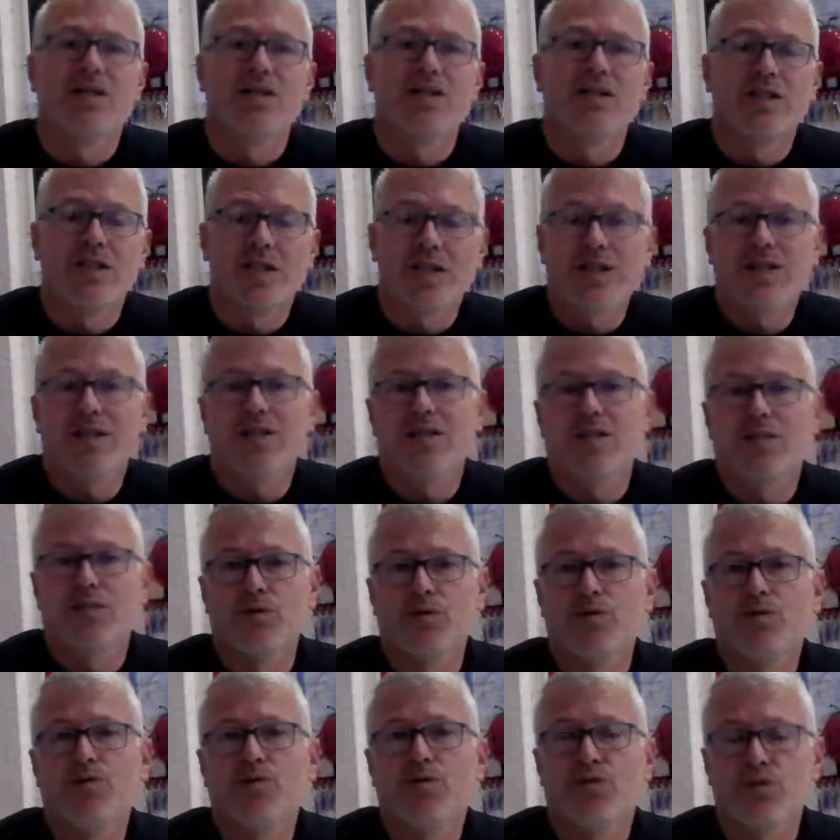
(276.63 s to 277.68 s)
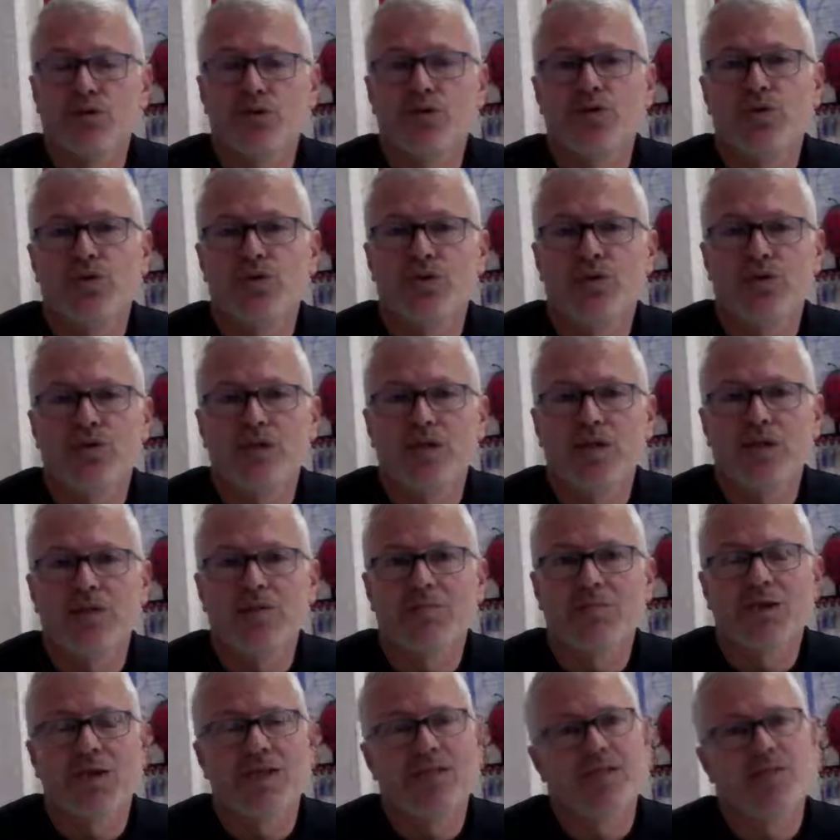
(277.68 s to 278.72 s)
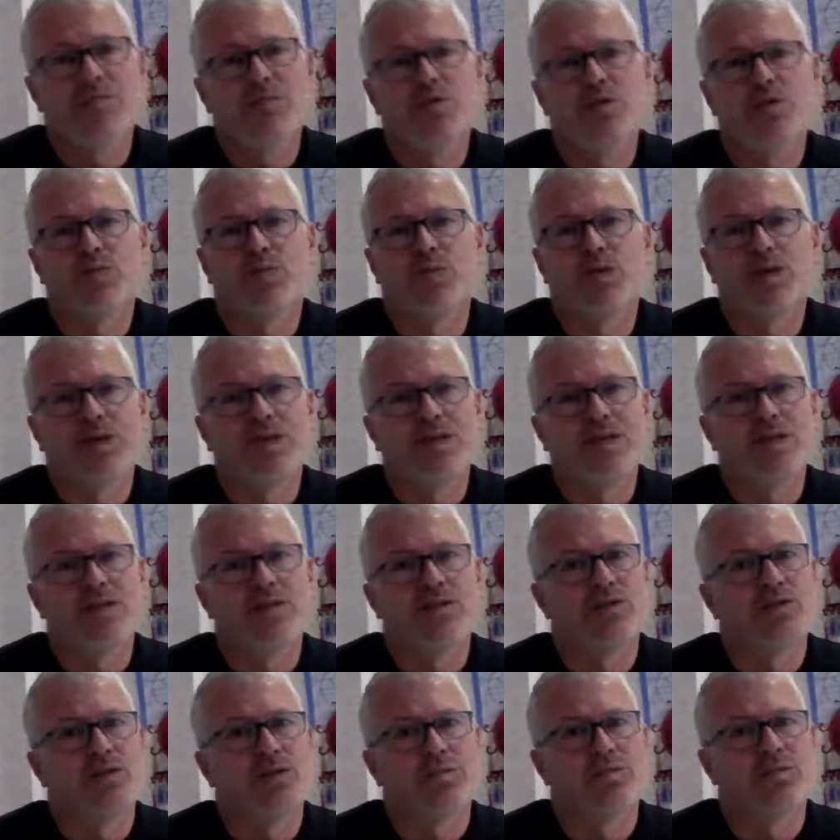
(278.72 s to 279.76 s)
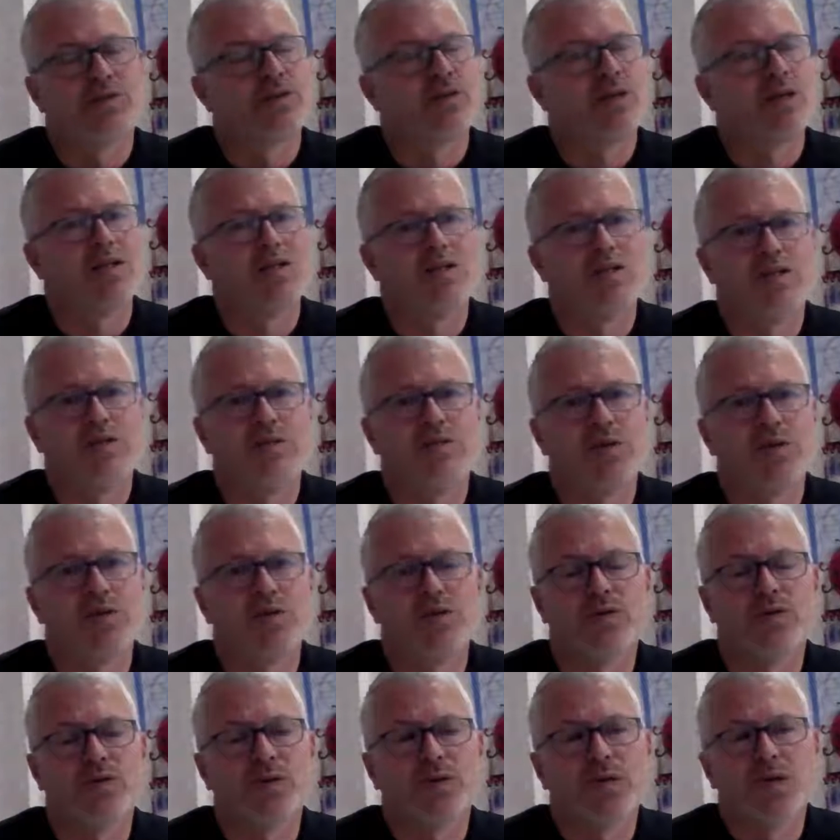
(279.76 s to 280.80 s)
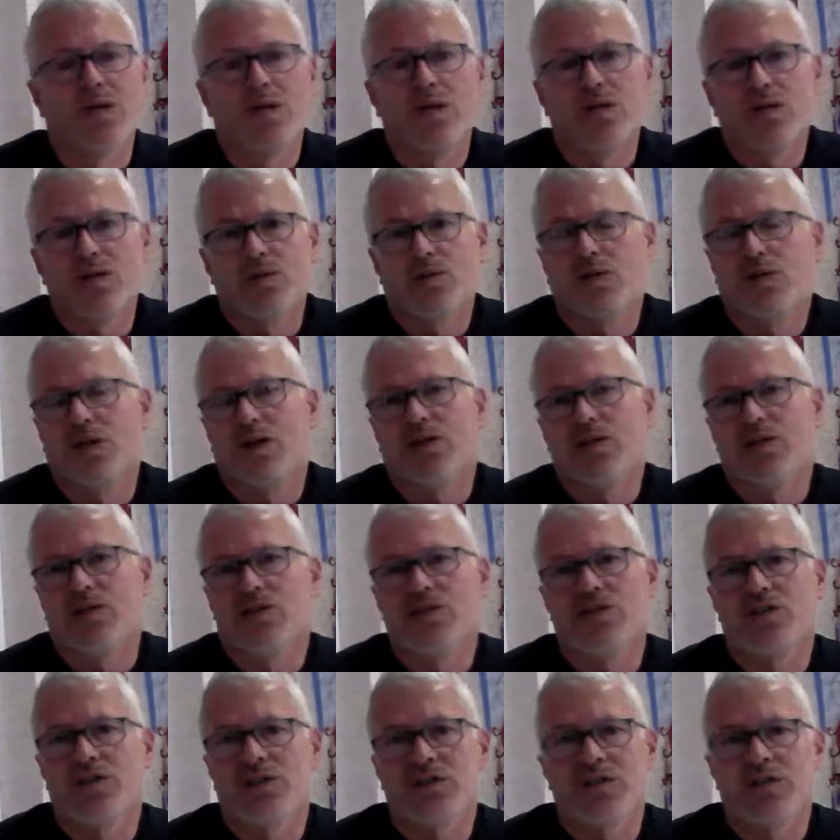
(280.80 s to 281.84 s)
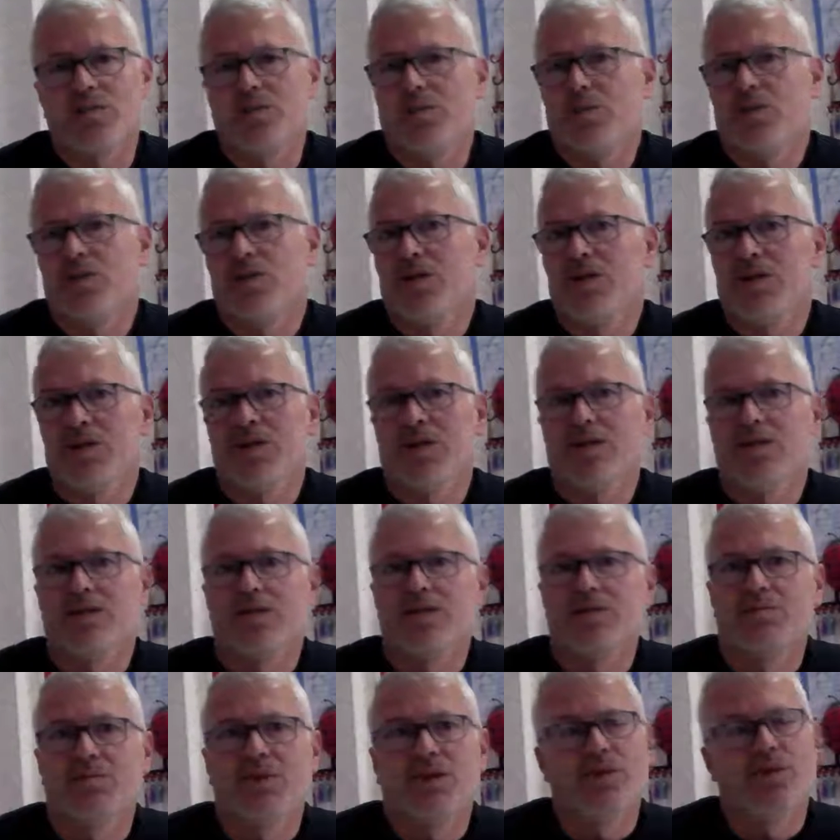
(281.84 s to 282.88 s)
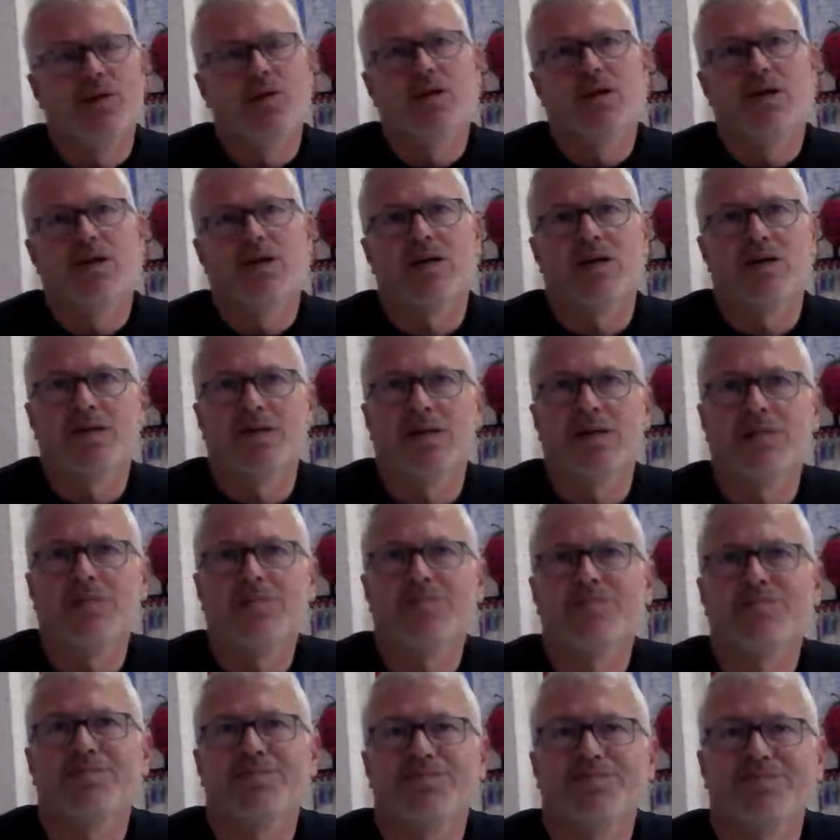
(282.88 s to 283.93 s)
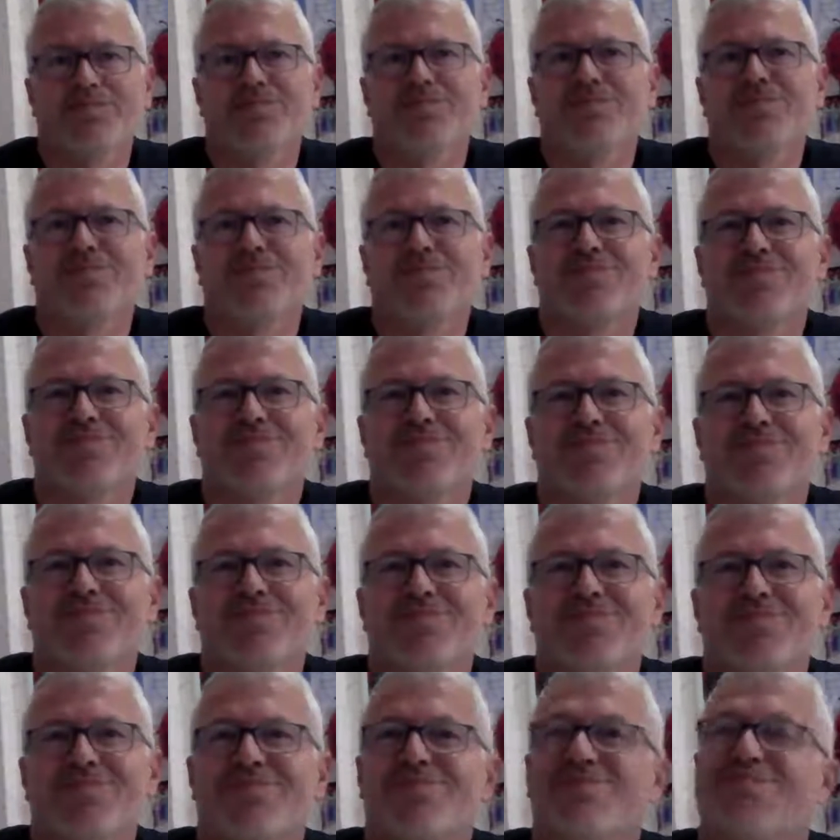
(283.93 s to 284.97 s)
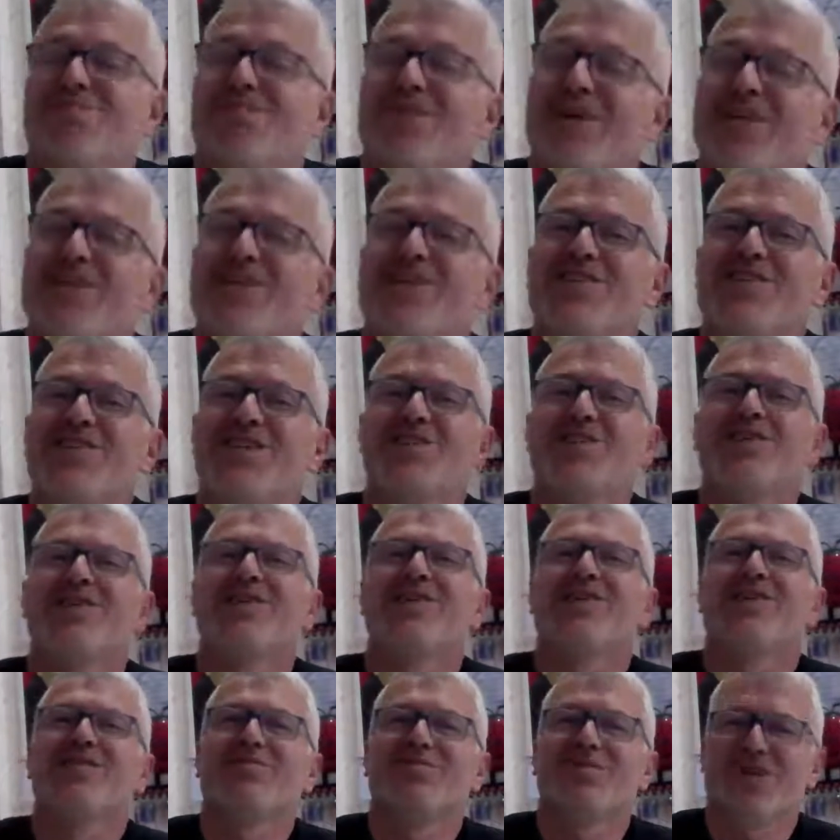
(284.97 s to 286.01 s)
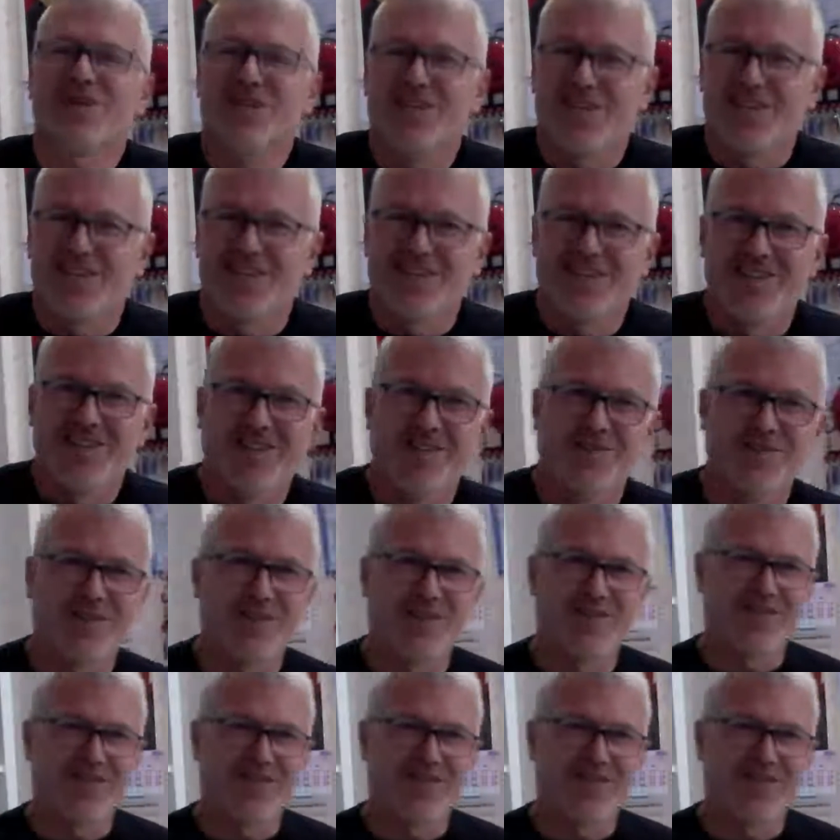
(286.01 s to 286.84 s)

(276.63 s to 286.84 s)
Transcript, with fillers: diğer takımı küçük düşürüyorsa bence bu sporla ilgisi yok. Bu sadece düpedüz dolandırıcılık gibi bir şeyler. Ben öyle anlarım. Teşekkür ederiz. Ben teşekkür ederim. Başarılar diliyorum. İyi